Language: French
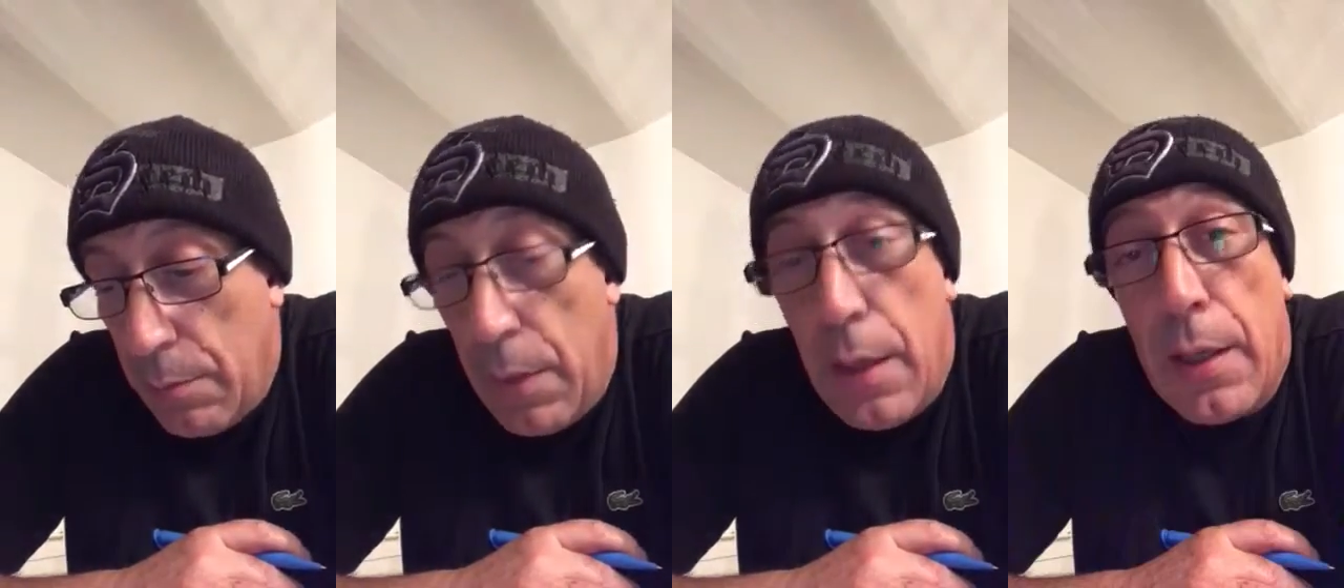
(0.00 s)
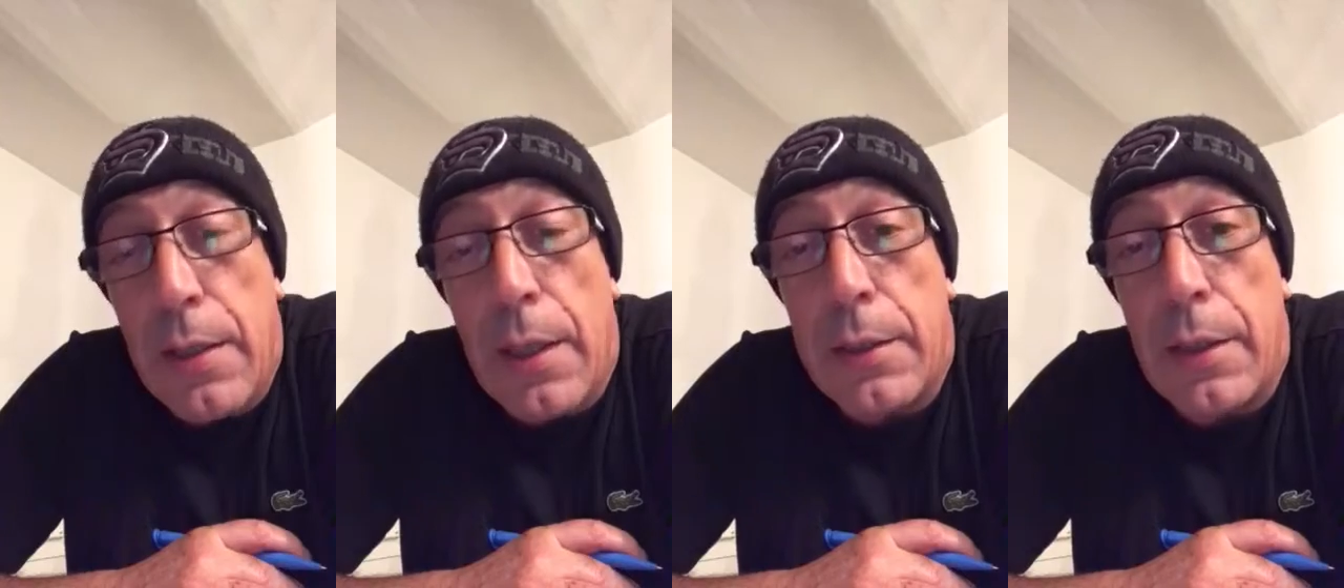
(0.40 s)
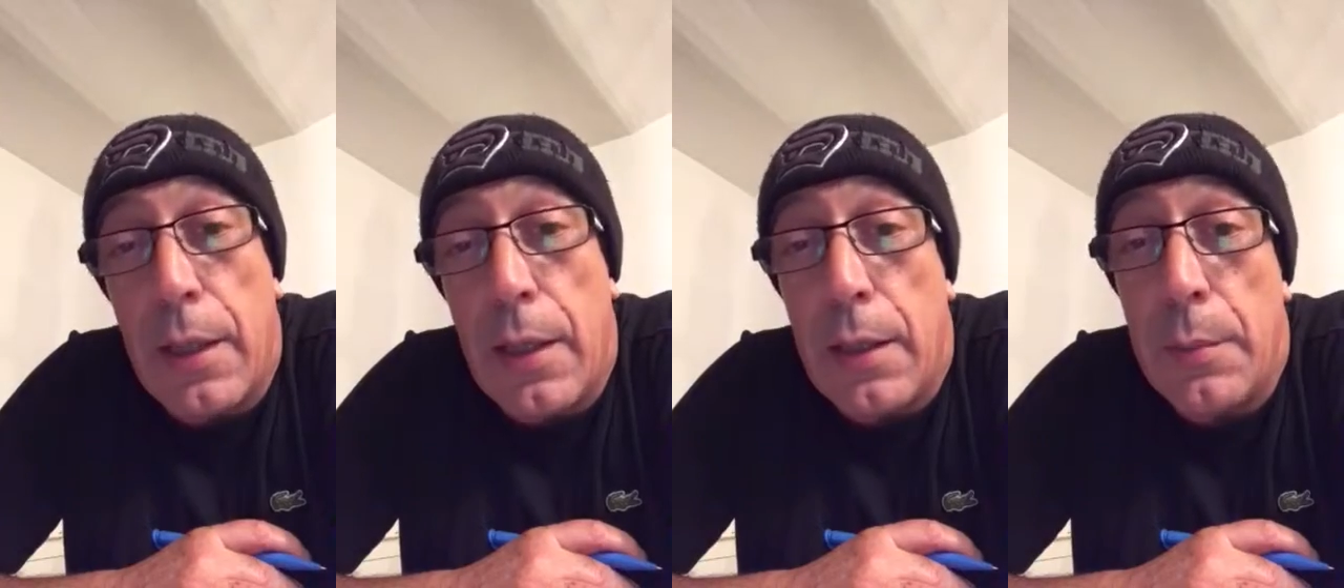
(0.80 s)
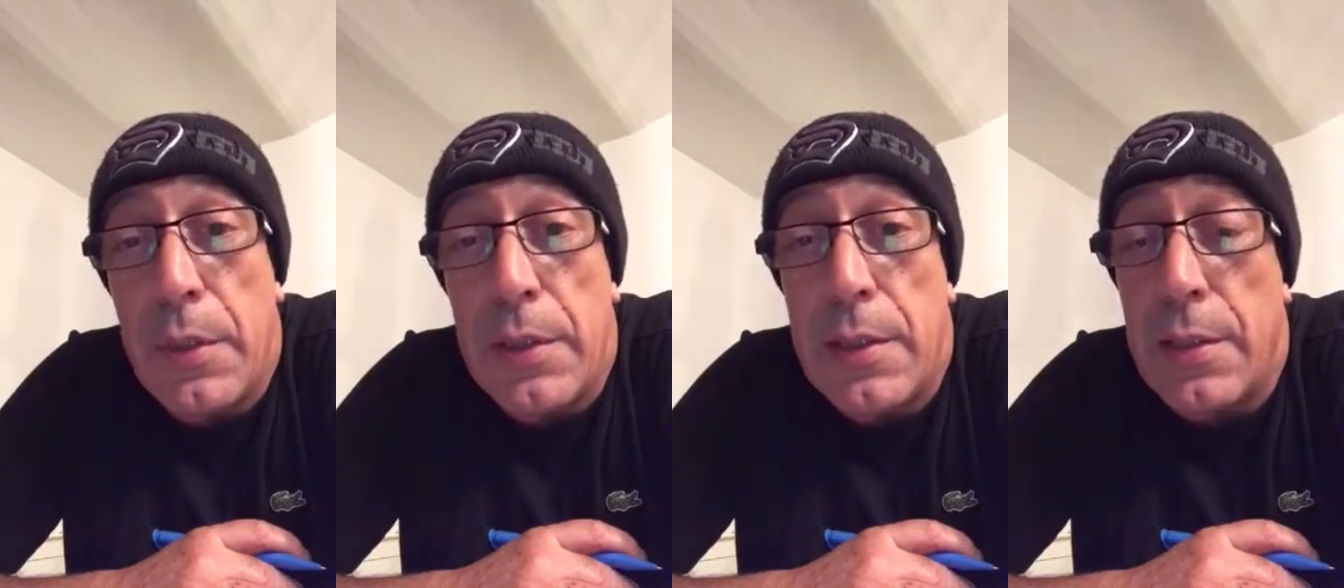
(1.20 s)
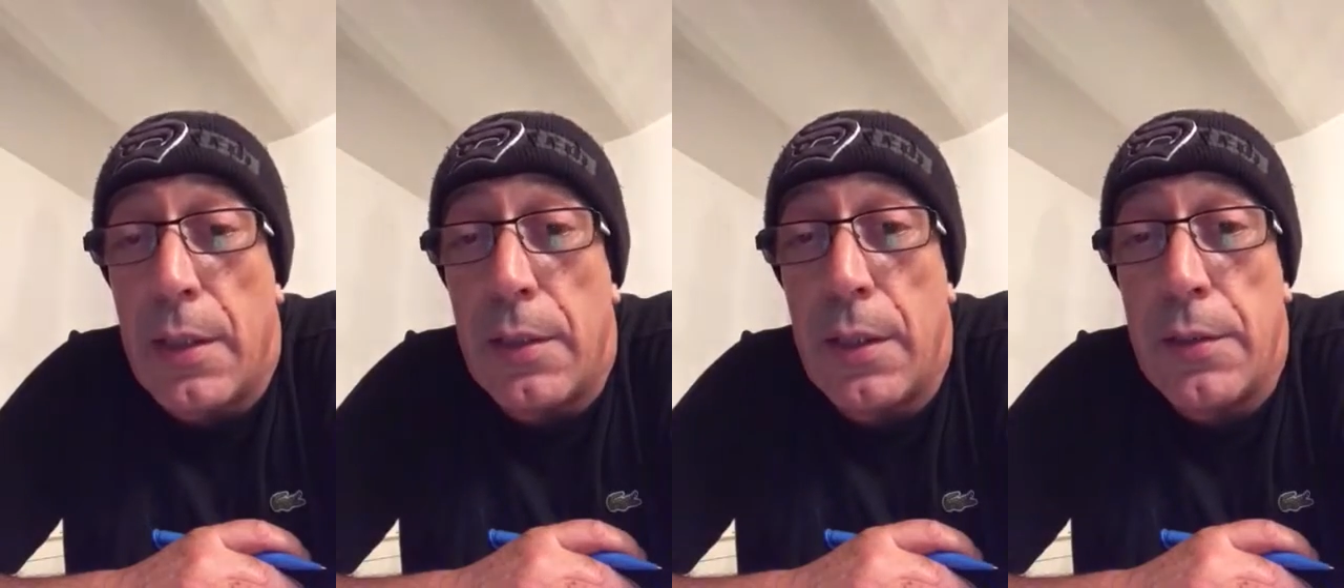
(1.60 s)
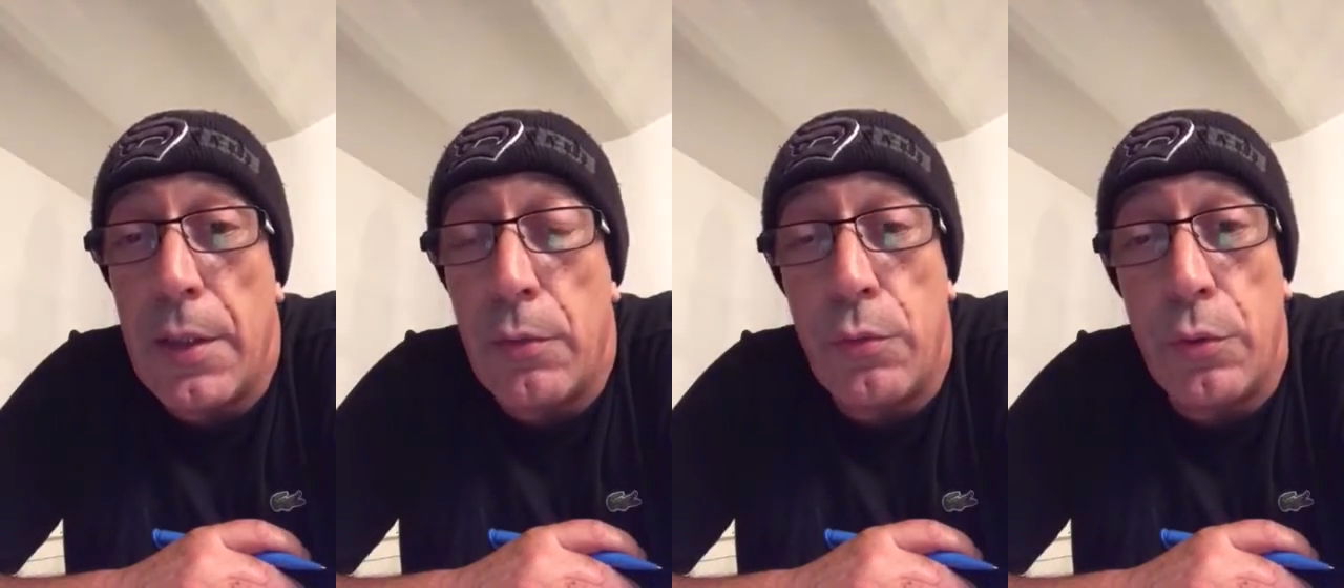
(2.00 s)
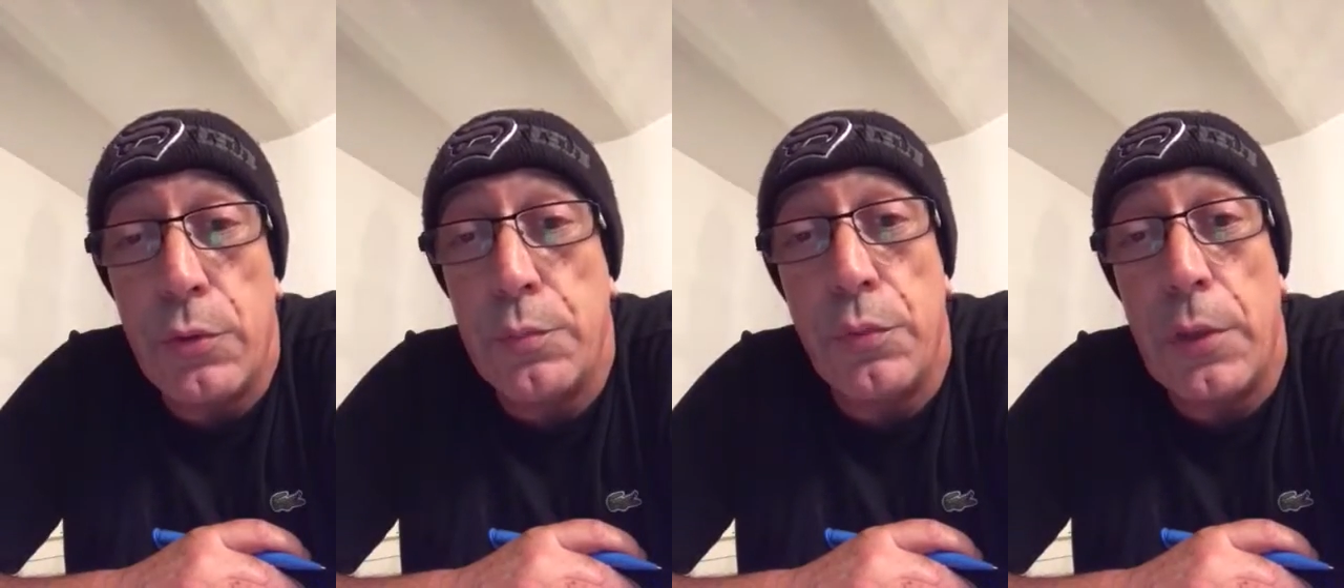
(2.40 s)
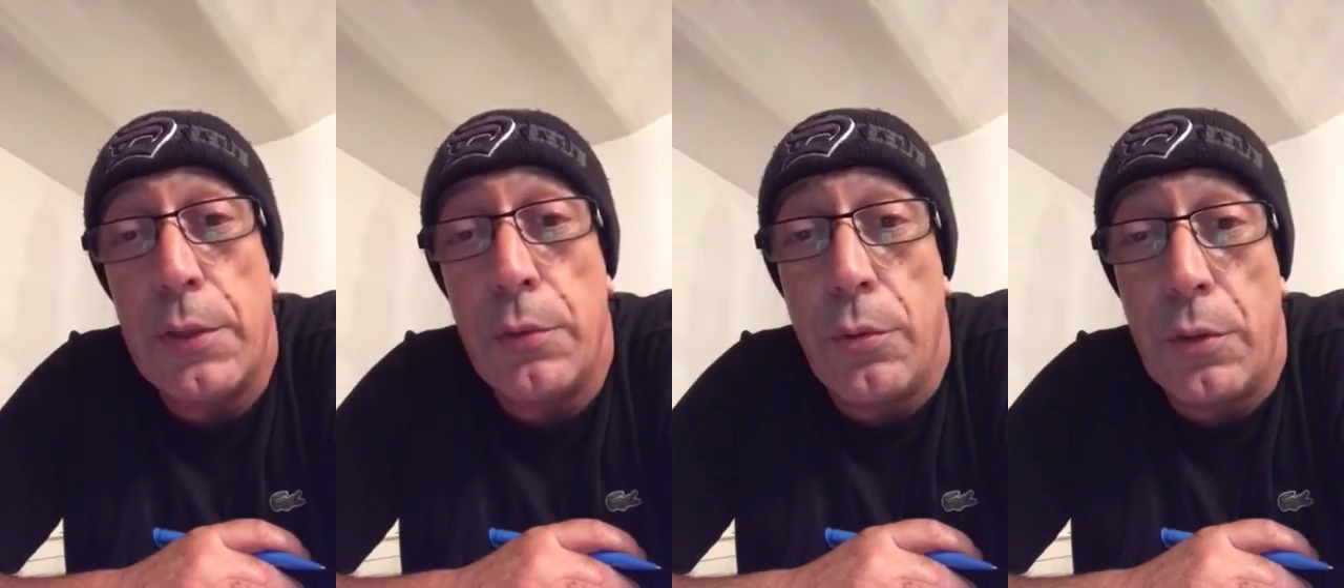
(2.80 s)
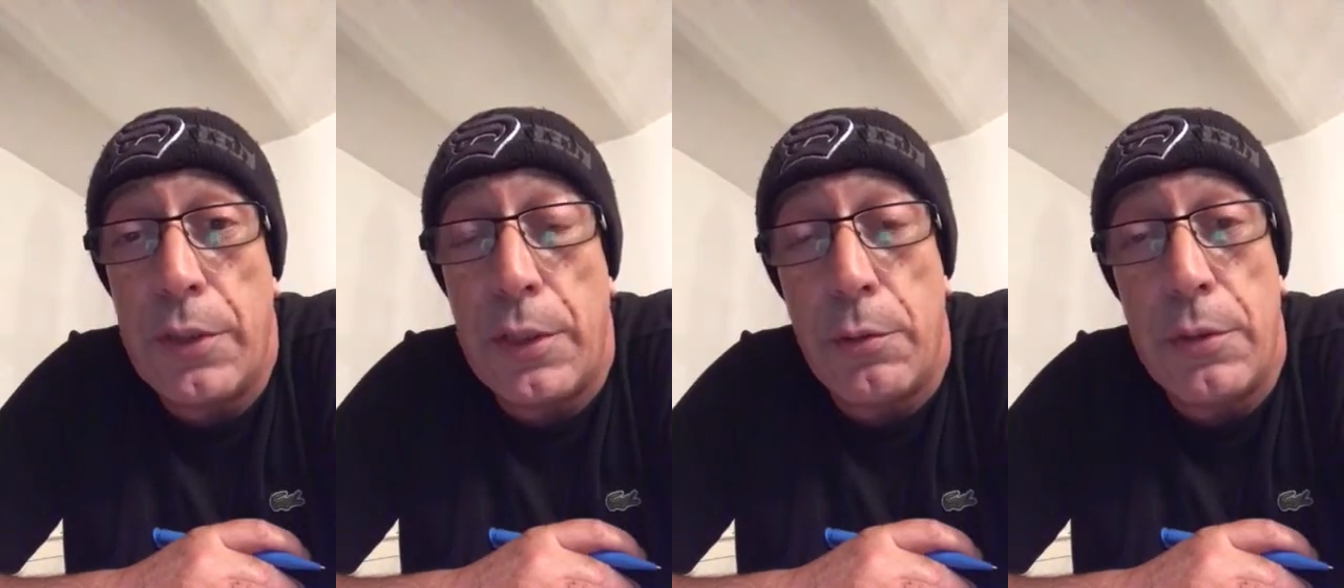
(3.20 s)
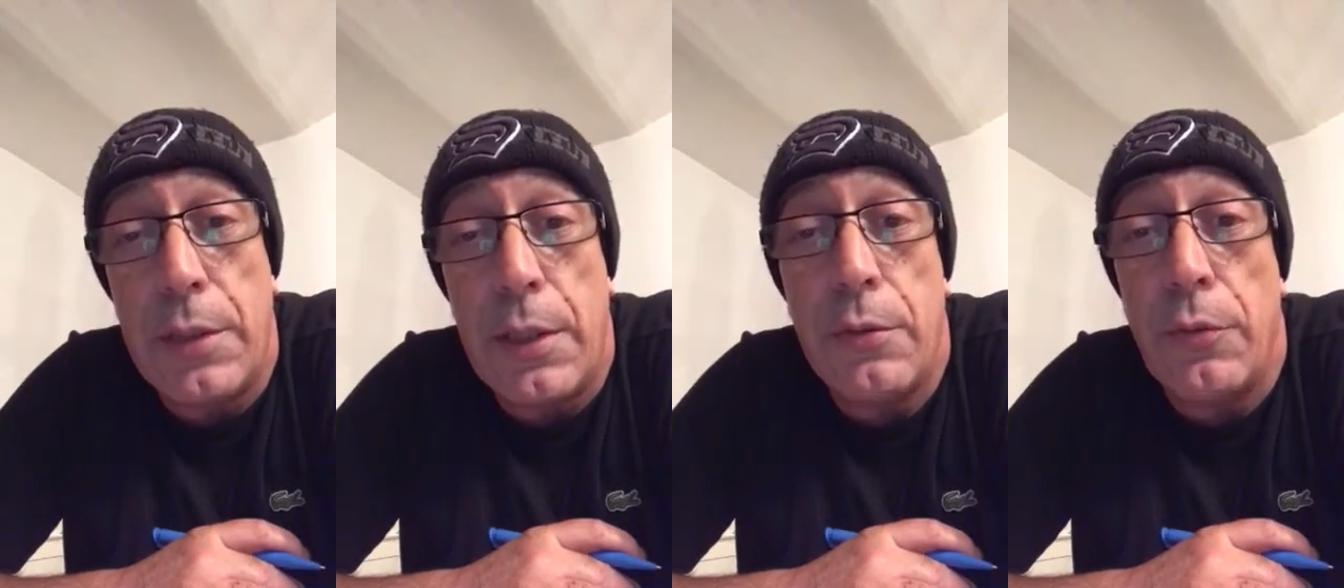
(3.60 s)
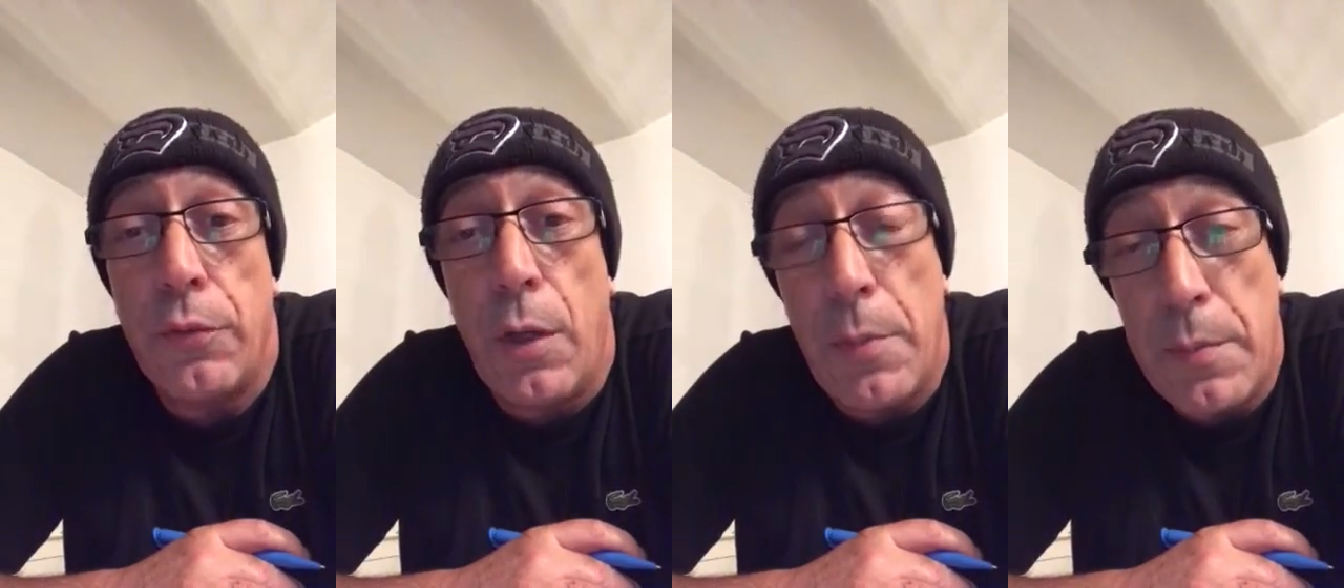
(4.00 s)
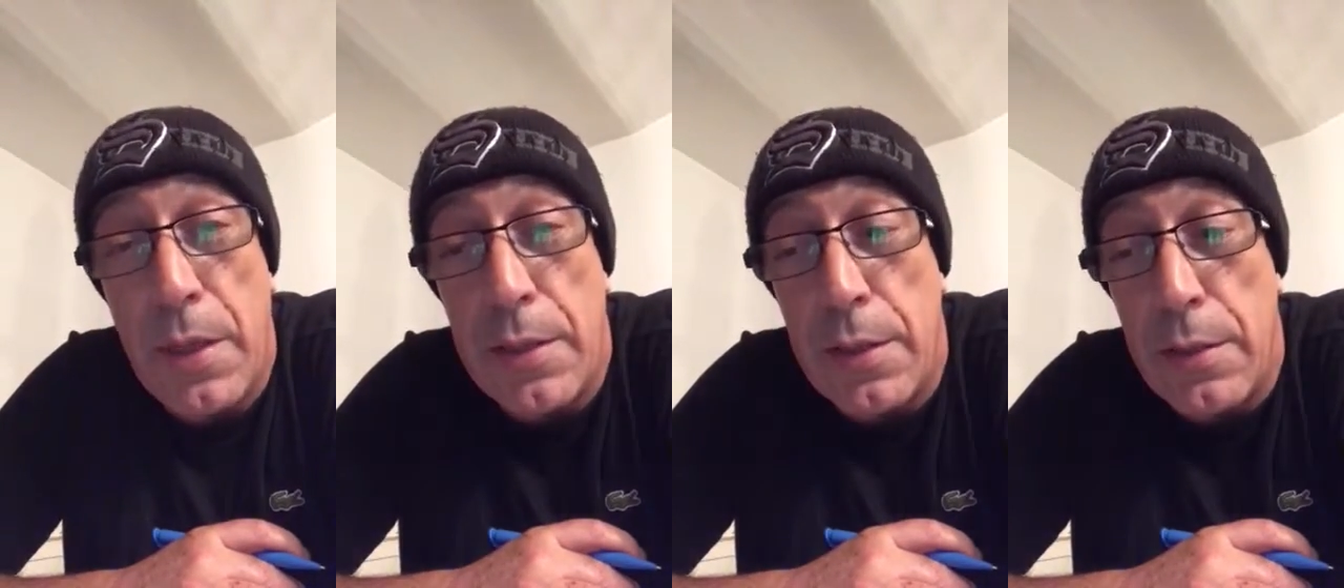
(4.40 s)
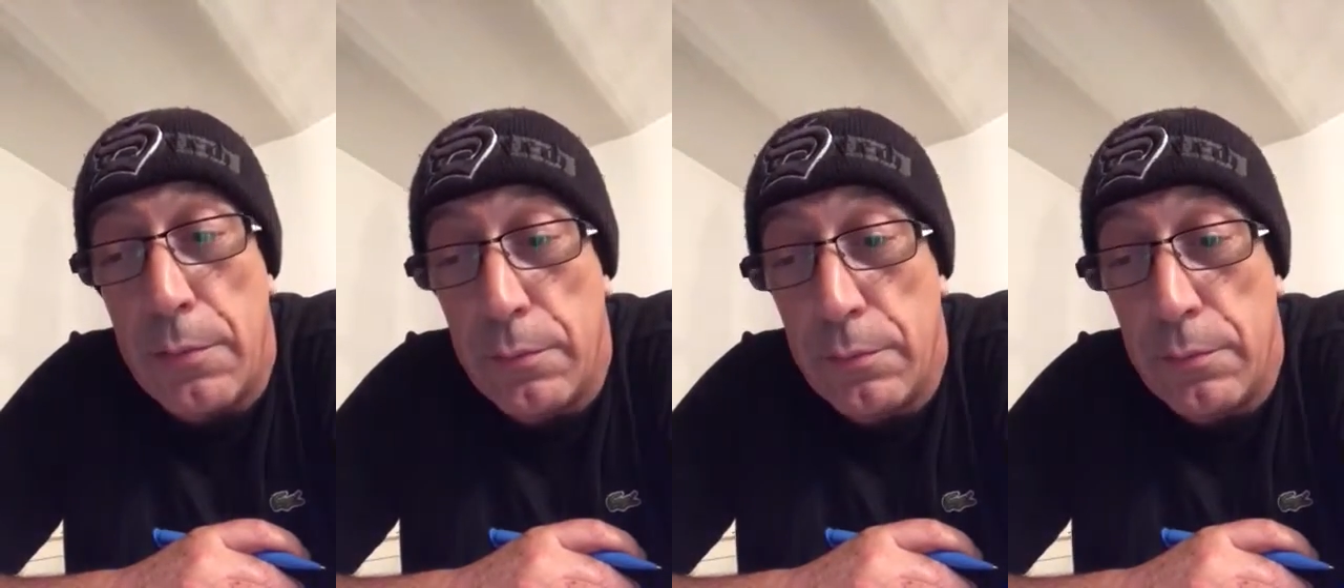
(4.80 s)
ben, il a qu'à répéter sa dernière course pour être dans le trio de tête, voire même gagner.